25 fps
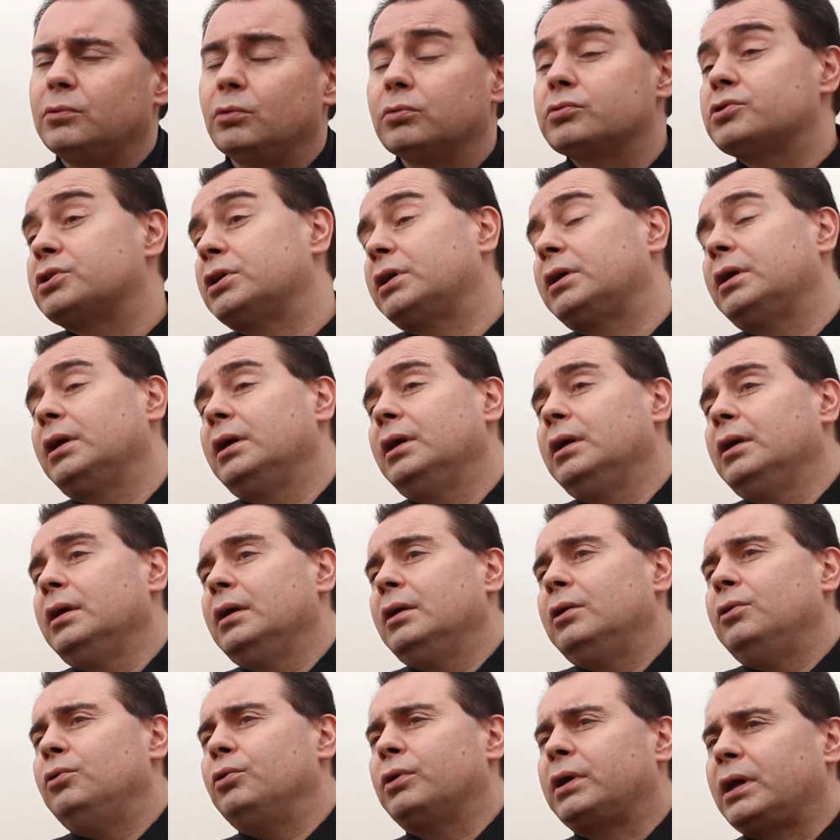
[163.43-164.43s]
Donc c'est
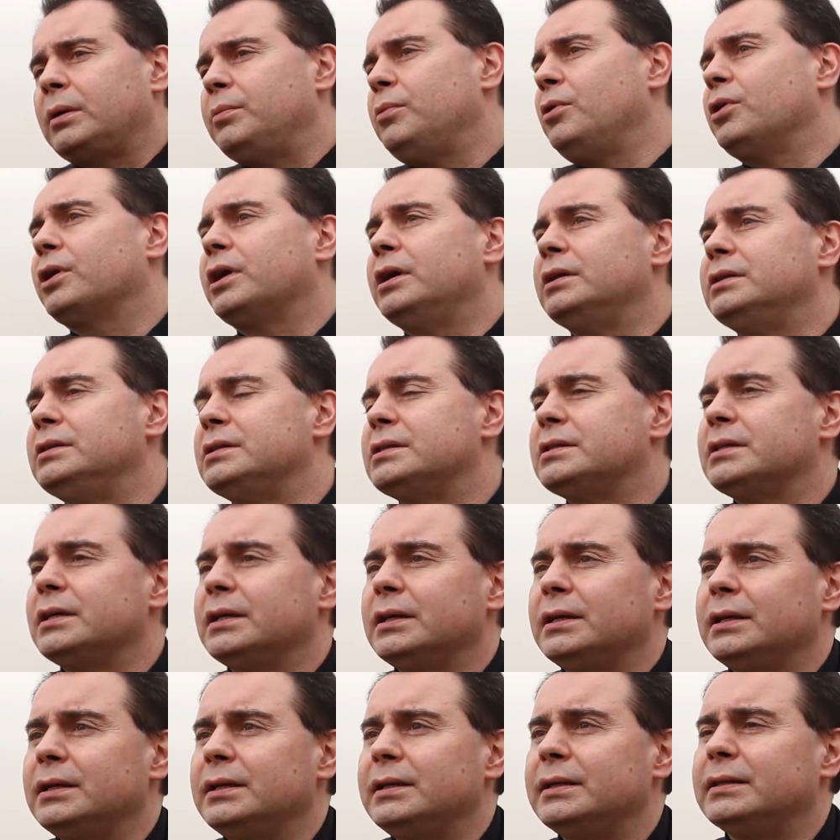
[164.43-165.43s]
le crime
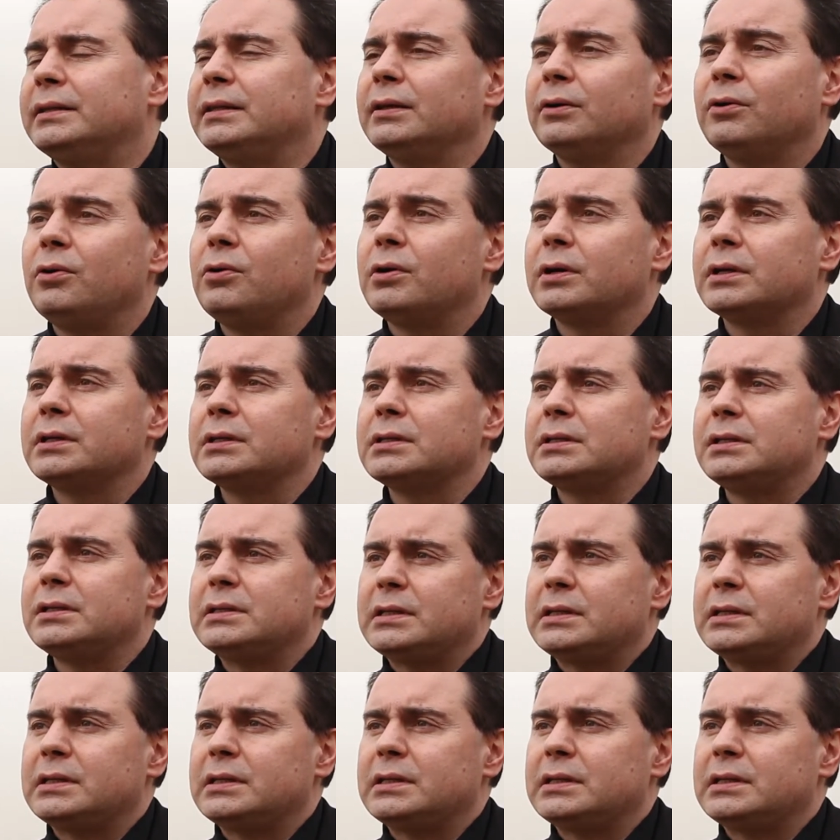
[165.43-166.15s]
organisé, les terroristes,